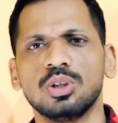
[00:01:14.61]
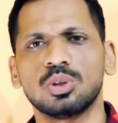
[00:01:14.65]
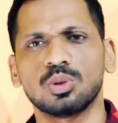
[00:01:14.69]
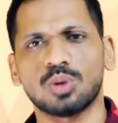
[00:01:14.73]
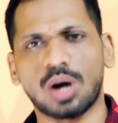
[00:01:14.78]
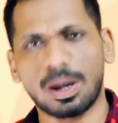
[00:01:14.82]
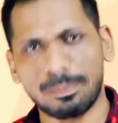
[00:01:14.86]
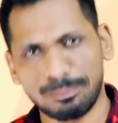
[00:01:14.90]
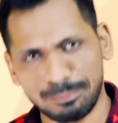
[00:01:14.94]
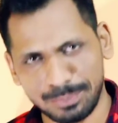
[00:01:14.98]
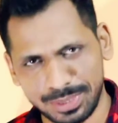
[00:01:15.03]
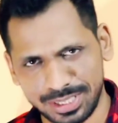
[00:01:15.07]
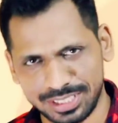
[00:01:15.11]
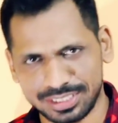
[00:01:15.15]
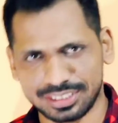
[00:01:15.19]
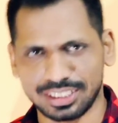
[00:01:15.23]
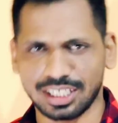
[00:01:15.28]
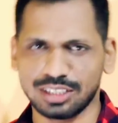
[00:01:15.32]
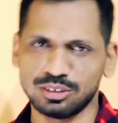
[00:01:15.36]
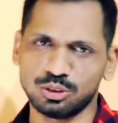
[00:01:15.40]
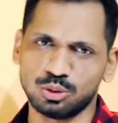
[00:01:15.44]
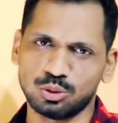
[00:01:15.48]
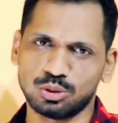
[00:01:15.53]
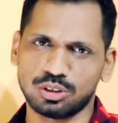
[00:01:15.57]
तो आप मेरे
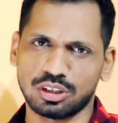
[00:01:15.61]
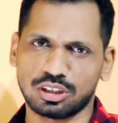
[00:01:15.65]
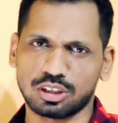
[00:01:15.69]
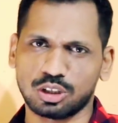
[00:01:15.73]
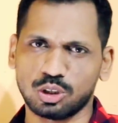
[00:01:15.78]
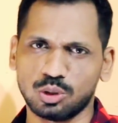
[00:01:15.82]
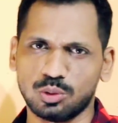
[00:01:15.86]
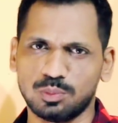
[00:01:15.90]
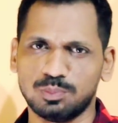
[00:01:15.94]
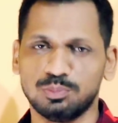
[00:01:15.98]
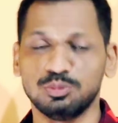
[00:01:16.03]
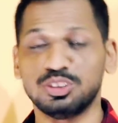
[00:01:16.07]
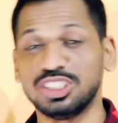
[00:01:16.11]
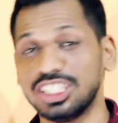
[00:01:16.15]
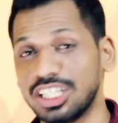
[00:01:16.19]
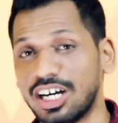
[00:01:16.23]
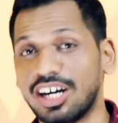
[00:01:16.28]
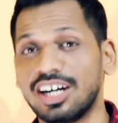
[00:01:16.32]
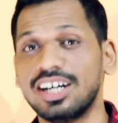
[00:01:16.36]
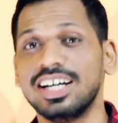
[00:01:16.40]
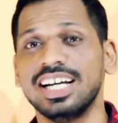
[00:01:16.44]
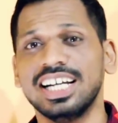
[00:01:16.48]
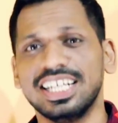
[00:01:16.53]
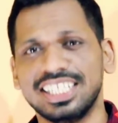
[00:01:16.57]
साथ जुड़ सकते हो जी
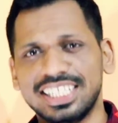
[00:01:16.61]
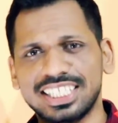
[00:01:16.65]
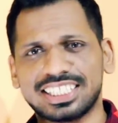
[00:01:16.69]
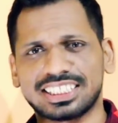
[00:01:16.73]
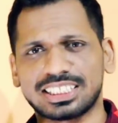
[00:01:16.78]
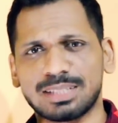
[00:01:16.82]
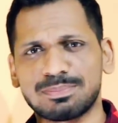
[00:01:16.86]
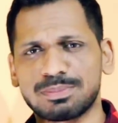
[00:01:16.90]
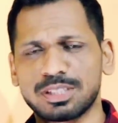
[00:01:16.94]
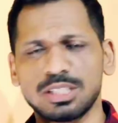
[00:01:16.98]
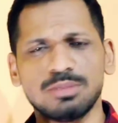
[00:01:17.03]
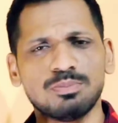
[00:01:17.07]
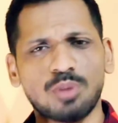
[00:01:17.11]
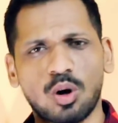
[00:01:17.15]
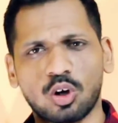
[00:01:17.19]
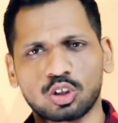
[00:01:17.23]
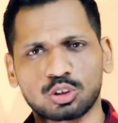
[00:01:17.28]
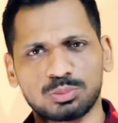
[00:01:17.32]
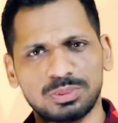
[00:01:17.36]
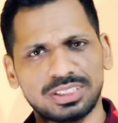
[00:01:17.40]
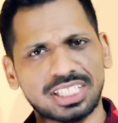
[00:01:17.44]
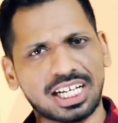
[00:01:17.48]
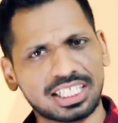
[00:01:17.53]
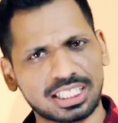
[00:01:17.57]
हाँ डिस्क्रिप्शन
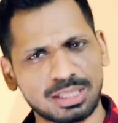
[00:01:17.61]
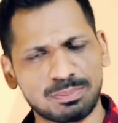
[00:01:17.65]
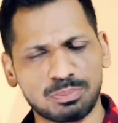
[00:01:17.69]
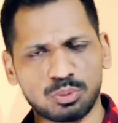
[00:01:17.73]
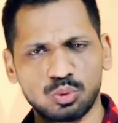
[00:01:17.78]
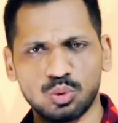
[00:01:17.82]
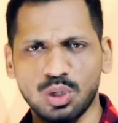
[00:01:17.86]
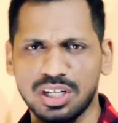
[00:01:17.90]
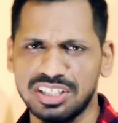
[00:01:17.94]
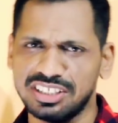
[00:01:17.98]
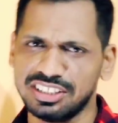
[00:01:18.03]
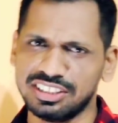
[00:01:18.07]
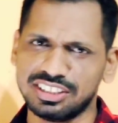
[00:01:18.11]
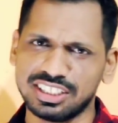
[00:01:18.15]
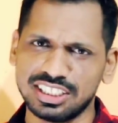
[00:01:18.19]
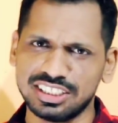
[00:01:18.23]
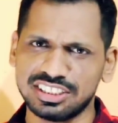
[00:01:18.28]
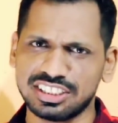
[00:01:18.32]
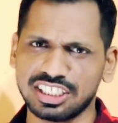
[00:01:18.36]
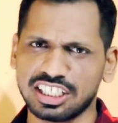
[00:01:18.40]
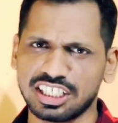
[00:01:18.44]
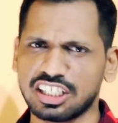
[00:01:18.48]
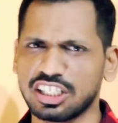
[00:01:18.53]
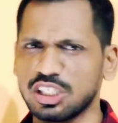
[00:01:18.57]
बॉक्स में जाके पूरा
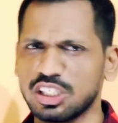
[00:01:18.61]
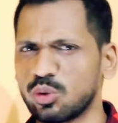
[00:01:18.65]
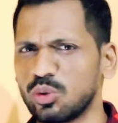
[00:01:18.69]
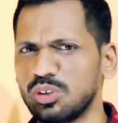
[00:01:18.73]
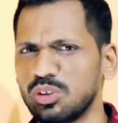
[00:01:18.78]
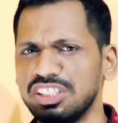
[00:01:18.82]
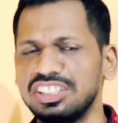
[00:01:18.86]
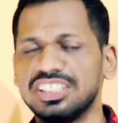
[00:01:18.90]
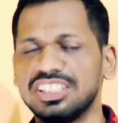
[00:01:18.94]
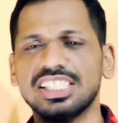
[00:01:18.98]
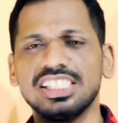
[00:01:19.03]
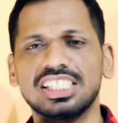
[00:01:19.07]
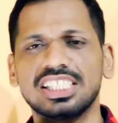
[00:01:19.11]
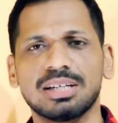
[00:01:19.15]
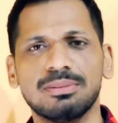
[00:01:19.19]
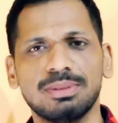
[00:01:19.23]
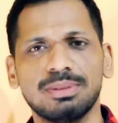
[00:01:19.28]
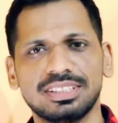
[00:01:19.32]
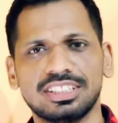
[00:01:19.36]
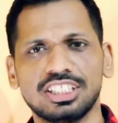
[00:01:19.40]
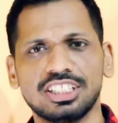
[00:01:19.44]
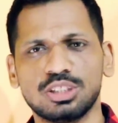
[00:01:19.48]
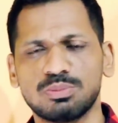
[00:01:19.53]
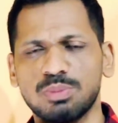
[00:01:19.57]
डिटेल चेक करें और डिटेल के
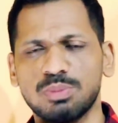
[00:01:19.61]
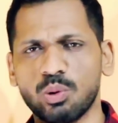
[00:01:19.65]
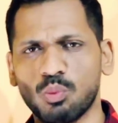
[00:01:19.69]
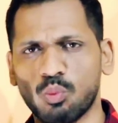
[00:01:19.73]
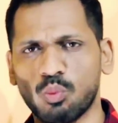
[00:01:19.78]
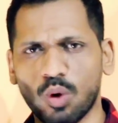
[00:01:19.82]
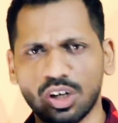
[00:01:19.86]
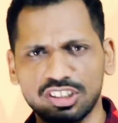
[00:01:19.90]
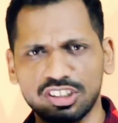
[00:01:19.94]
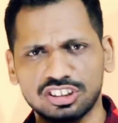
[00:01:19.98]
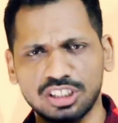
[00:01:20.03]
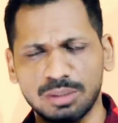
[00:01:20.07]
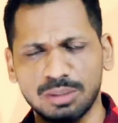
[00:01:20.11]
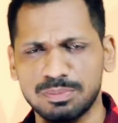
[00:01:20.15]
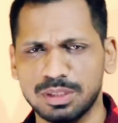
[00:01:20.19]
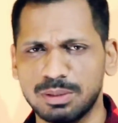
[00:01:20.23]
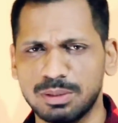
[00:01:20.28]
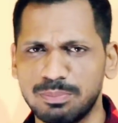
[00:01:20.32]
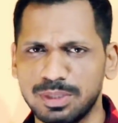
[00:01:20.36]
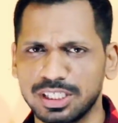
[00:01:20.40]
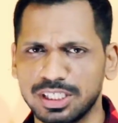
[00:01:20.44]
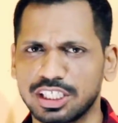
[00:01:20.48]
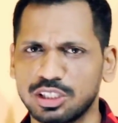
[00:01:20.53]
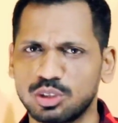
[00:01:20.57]
बेसिस पे व्हाट्सअप
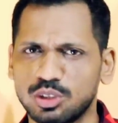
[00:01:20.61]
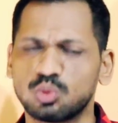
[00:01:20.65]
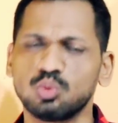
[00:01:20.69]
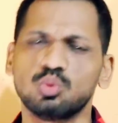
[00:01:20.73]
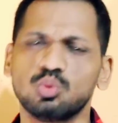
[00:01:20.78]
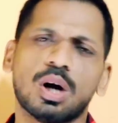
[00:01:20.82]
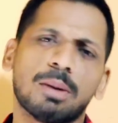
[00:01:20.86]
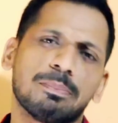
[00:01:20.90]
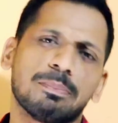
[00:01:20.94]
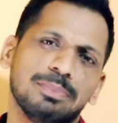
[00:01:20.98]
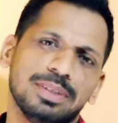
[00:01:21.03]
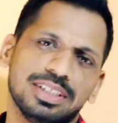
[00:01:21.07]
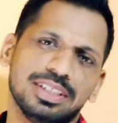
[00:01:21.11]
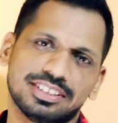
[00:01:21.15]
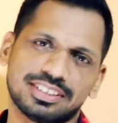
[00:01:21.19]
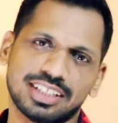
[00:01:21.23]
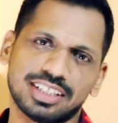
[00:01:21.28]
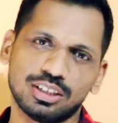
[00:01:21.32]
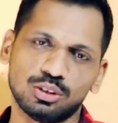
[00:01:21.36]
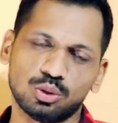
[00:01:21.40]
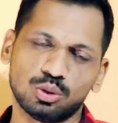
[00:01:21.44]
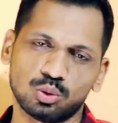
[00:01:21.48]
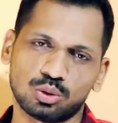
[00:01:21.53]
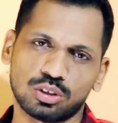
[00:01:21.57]
नंबर के थ्रू आप मेरे
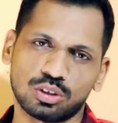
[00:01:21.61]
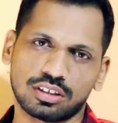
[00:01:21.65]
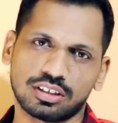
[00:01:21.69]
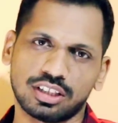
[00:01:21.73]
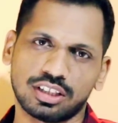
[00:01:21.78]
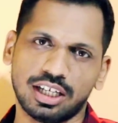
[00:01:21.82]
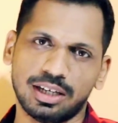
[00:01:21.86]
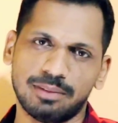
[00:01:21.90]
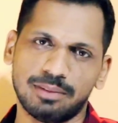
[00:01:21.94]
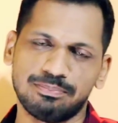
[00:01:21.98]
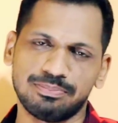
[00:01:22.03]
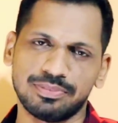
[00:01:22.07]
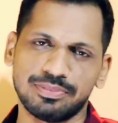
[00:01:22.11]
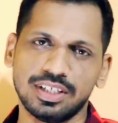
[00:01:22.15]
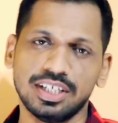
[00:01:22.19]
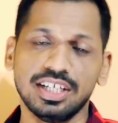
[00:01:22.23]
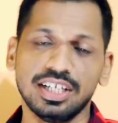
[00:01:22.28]
साथ जुड़ सकते हैं